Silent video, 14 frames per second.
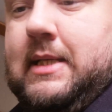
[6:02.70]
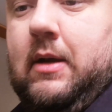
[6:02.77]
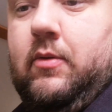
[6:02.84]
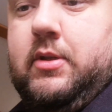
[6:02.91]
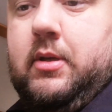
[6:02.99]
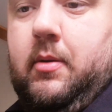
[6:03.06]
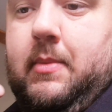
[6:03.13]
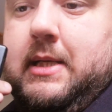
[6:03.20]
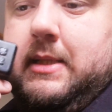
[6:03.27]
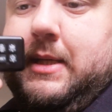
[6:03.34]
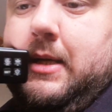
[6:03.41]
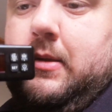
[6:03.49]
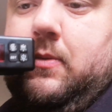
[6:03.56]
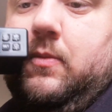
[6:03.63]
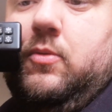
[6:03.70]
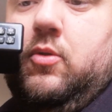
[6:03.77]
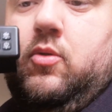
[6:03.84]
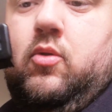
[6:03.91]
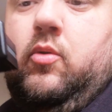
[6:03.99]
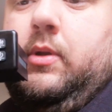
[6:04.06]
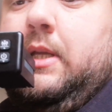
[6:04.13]
Ça ressemble à ça. Donc du
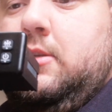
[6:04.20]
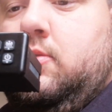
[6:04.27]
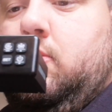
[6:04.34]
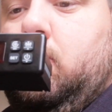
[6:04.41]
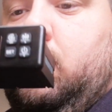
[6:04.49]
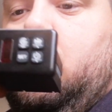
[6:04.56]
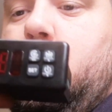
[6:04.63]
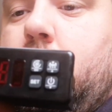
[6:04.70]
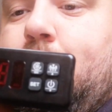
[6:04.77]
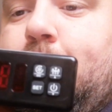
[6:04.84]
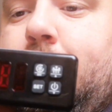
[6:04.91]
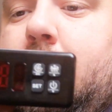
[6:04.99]
coup, on est sur euh,